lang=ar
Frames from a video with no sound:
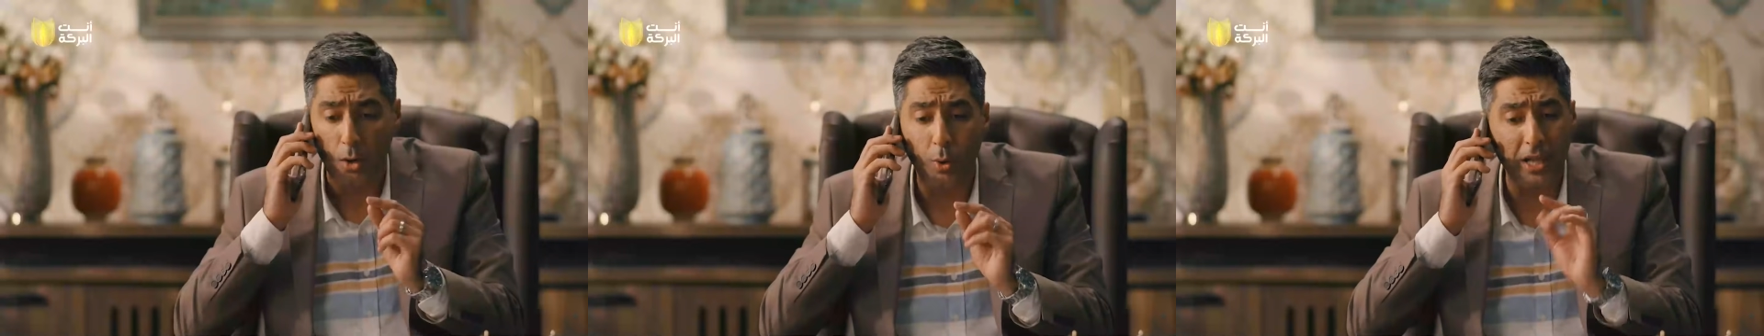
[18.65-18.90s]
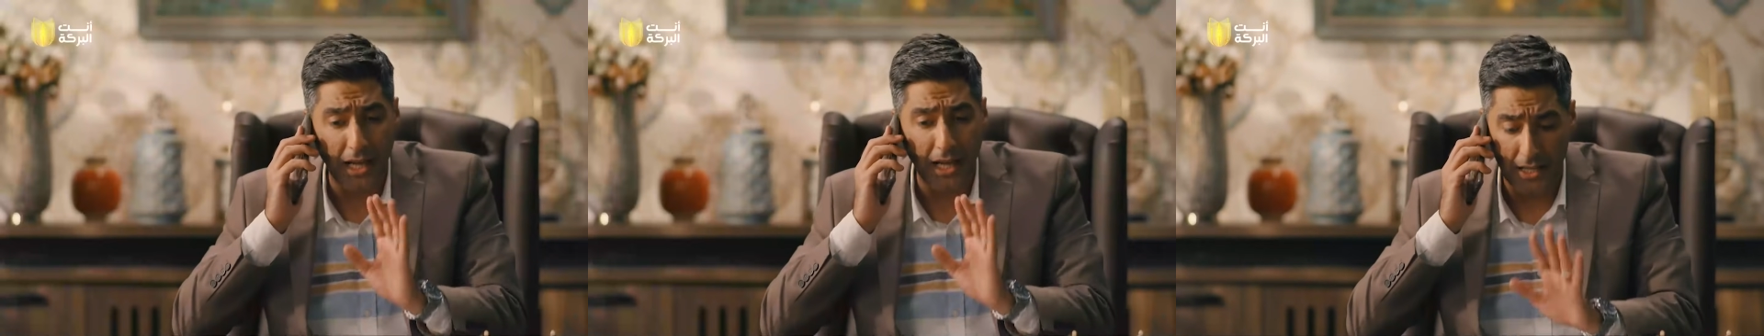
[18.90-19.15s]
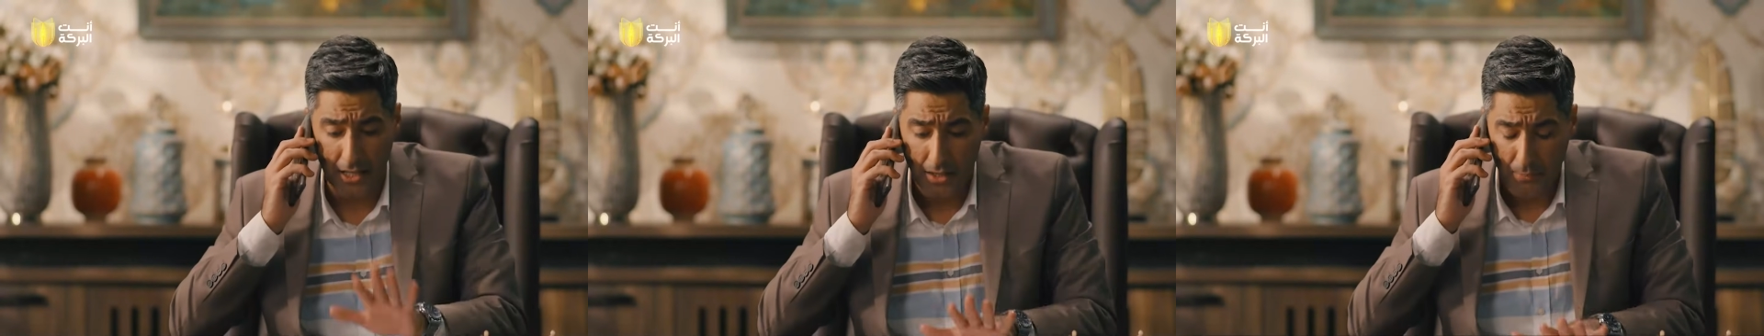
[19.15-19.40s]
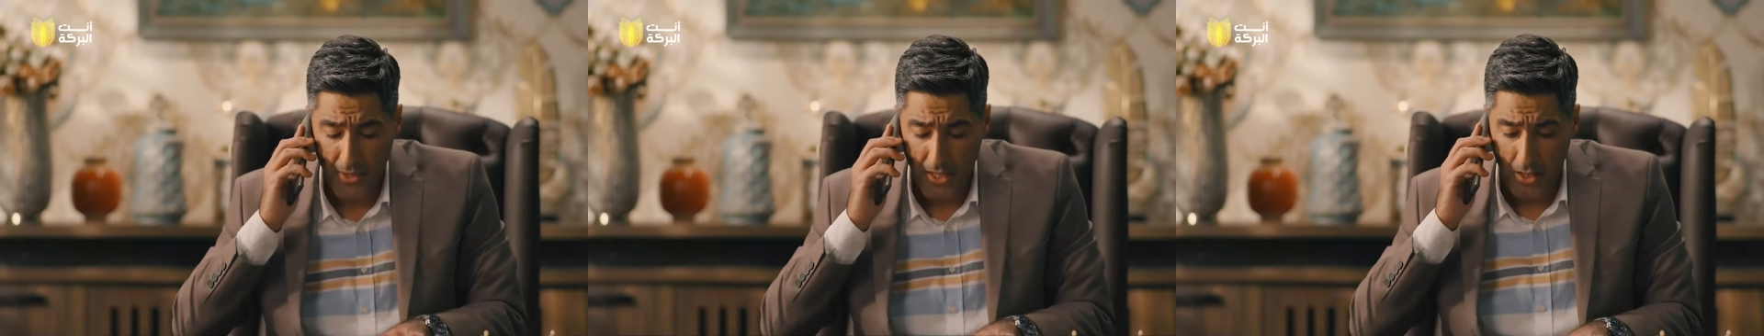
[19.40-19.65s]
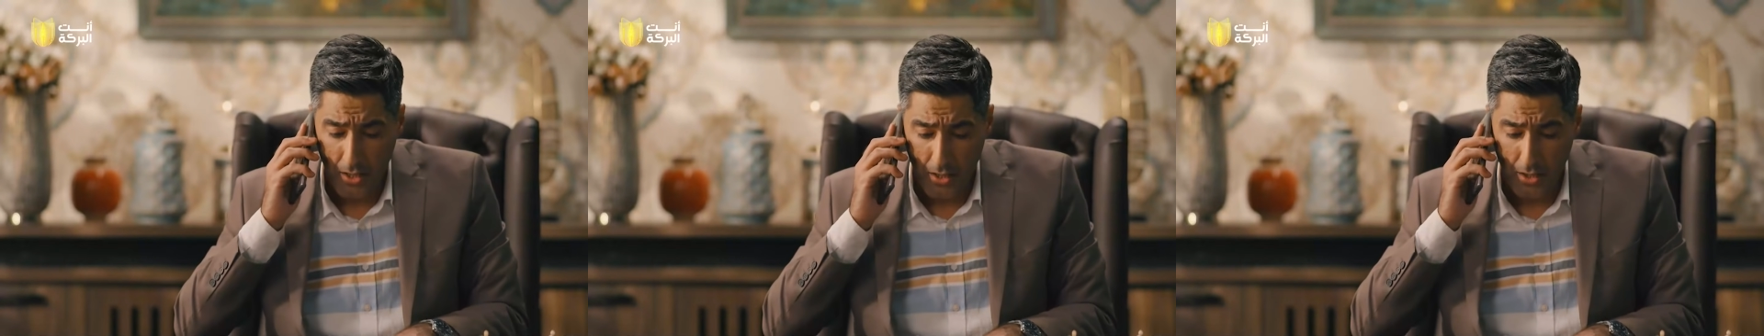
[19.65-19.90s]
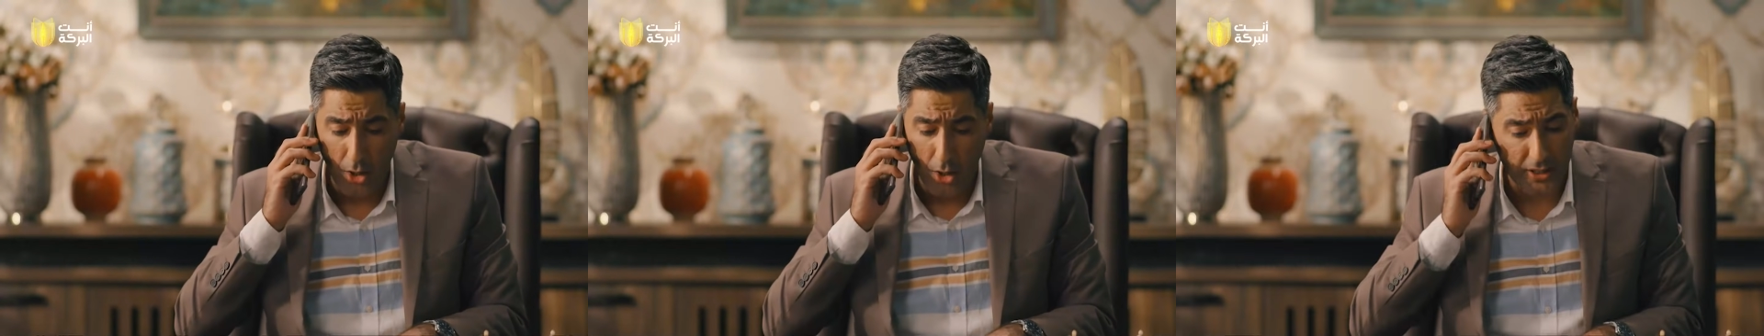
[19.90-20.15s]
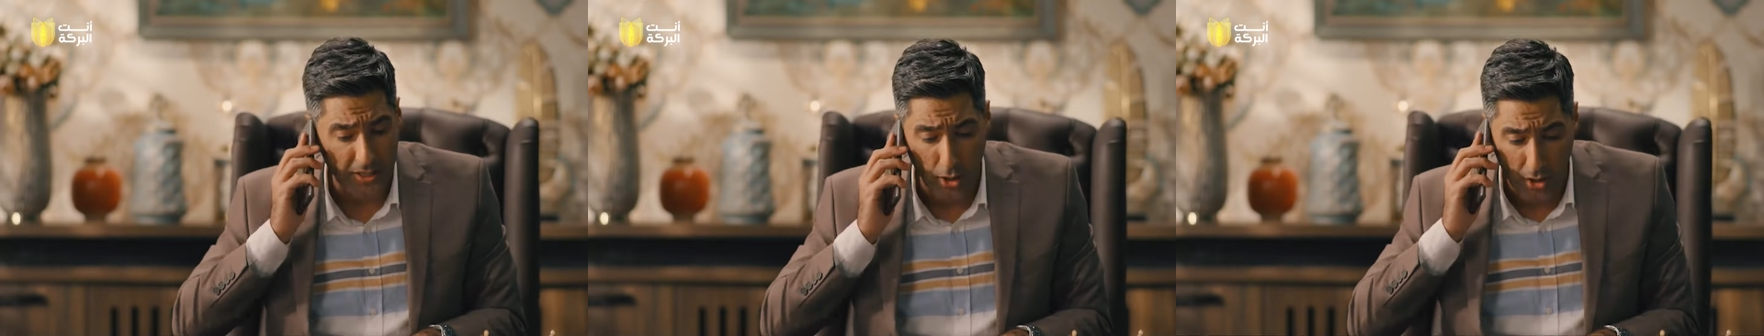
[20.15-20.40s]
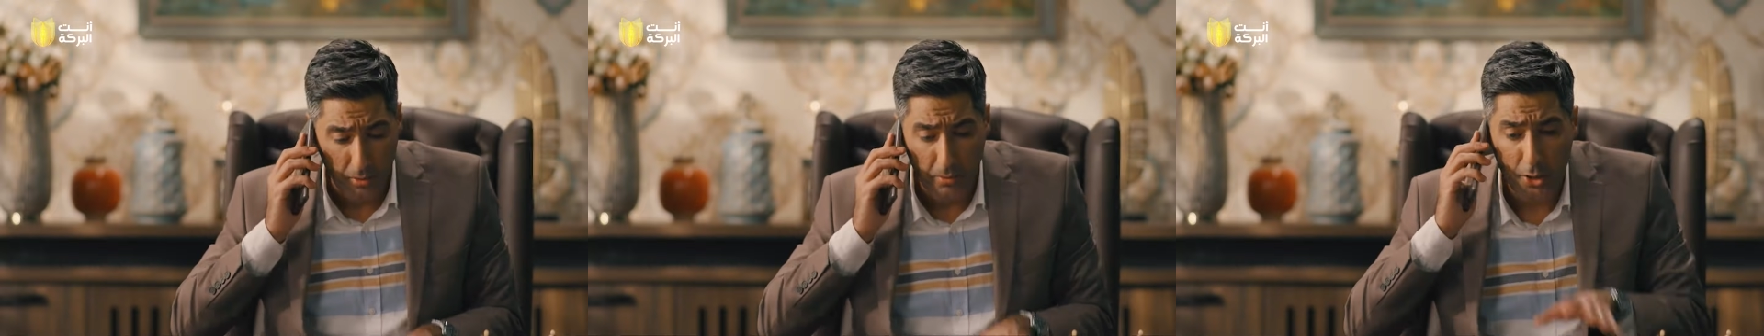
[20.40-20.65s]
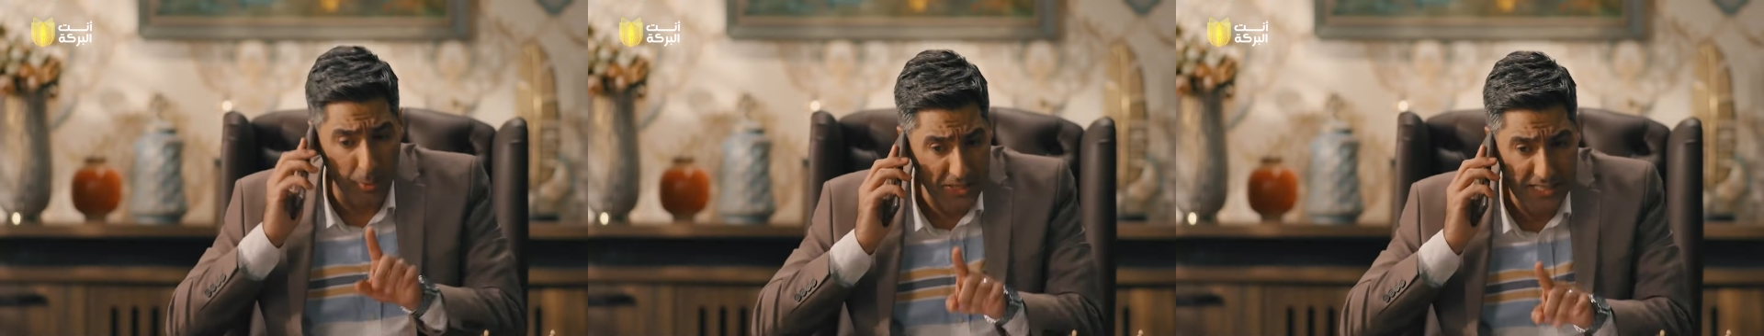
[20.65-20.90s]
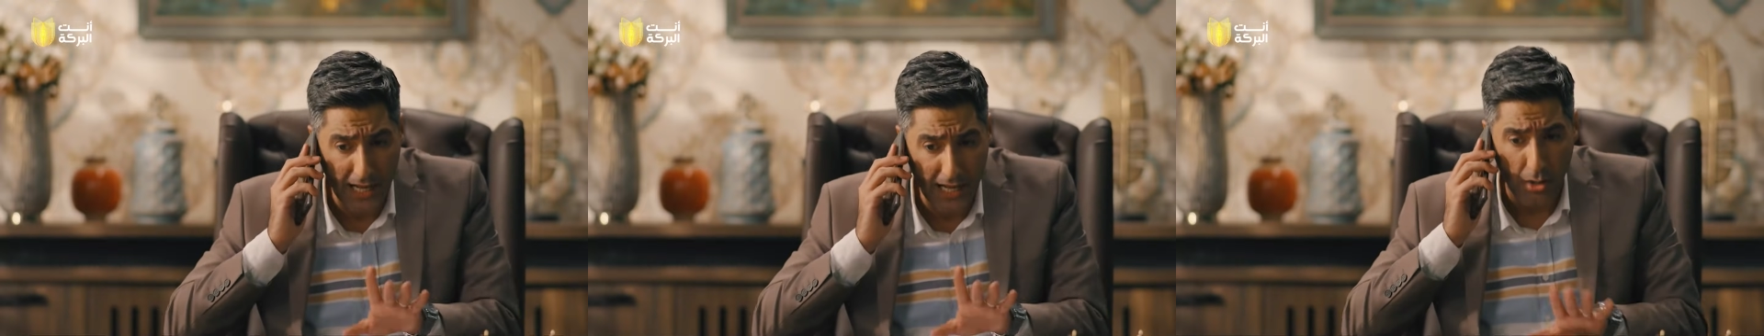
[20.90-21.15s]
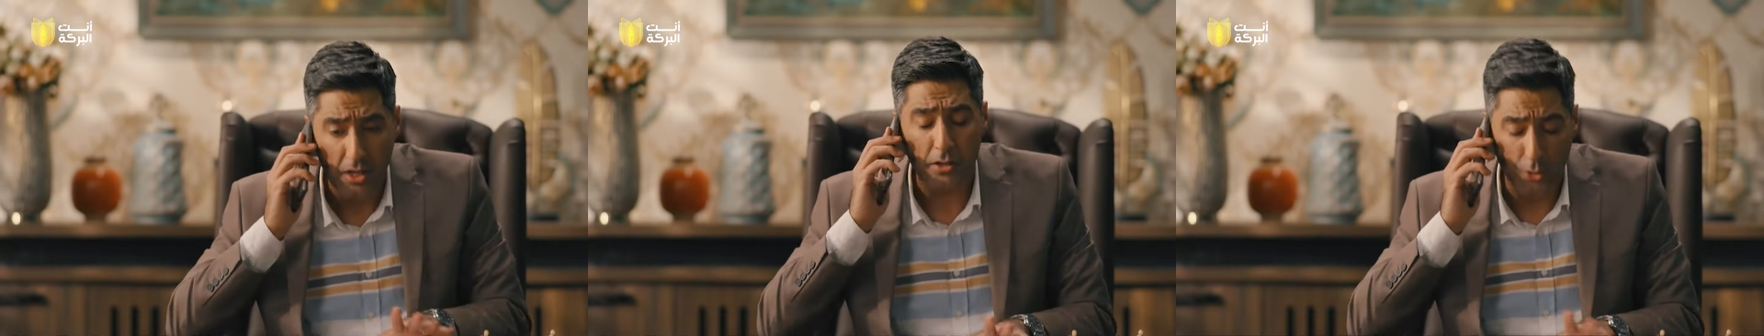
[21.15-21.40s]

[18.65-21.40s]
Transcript: والله احله اوكي اوكي ربع ساعه